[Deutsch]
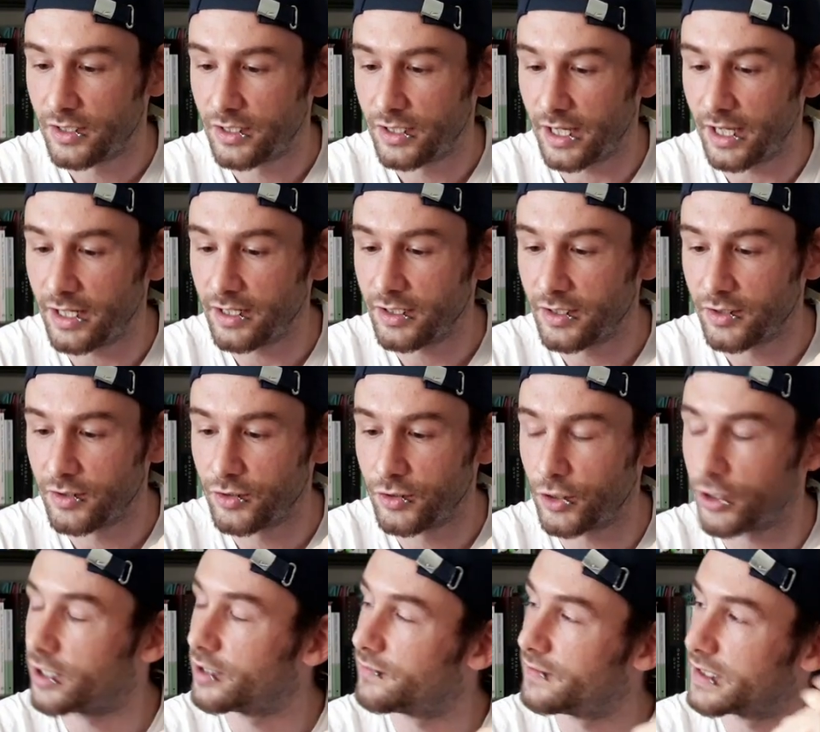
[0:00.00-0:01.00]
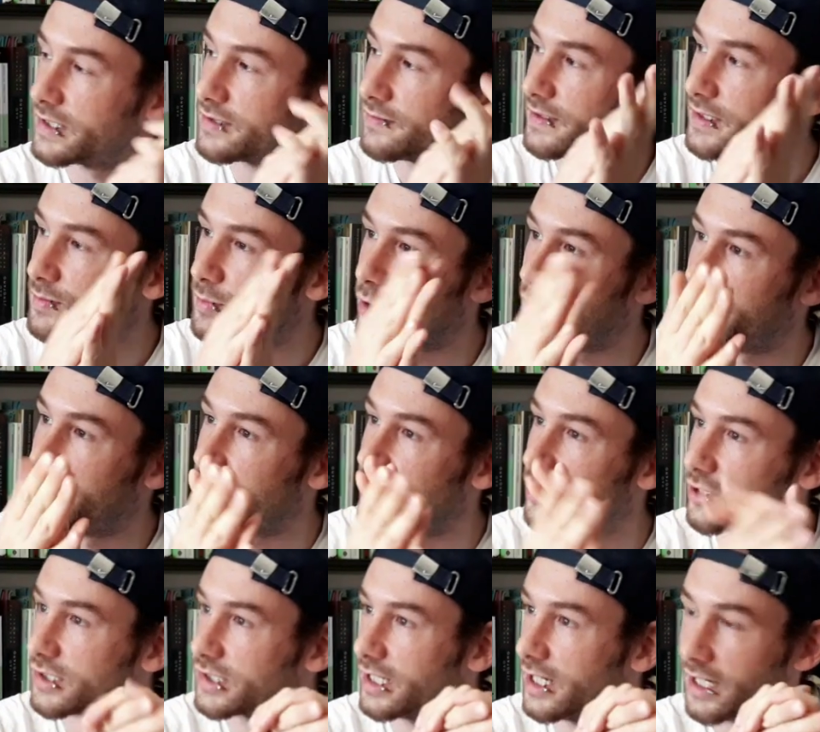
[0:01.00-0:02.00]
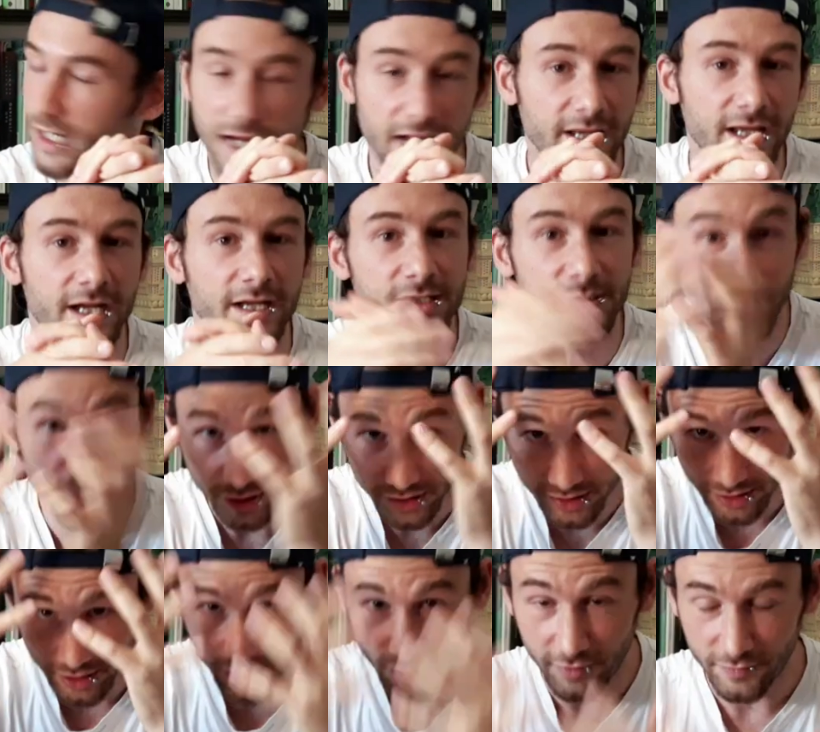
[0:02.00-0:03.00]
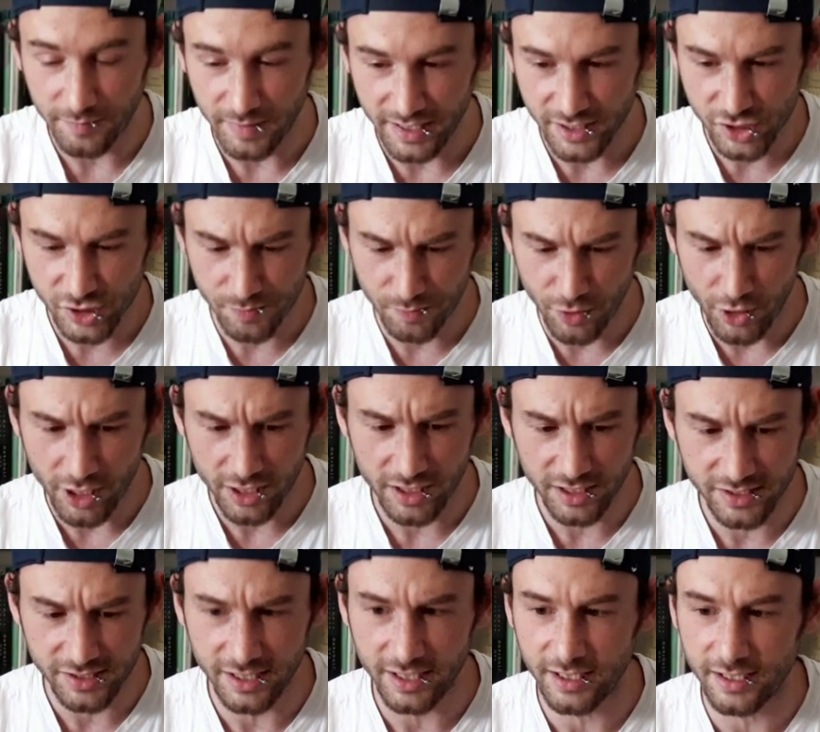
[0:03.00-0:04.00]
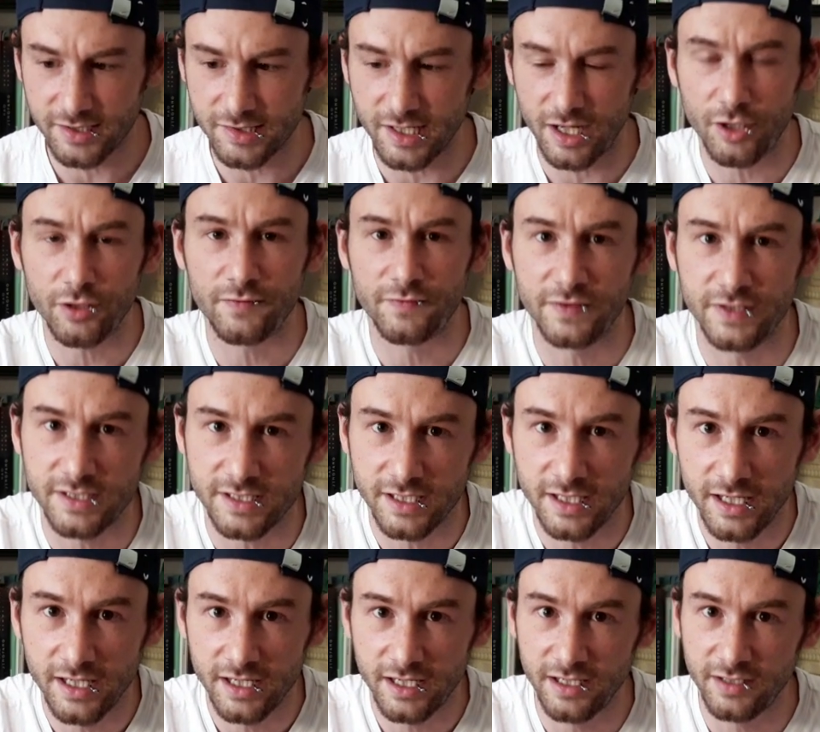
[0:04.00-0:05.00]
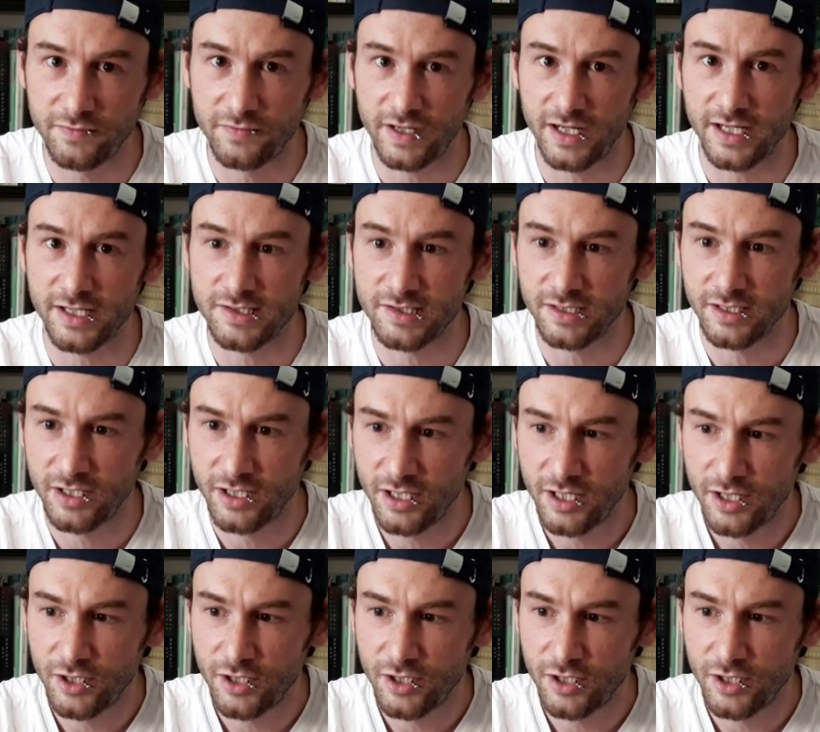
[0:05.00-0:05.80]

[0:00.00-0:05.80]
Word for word: Dann noch etwas, was möchte ich noch sagen? Ah ja, ich möchte noch auf mein sportlicheres Outfit hinweisen.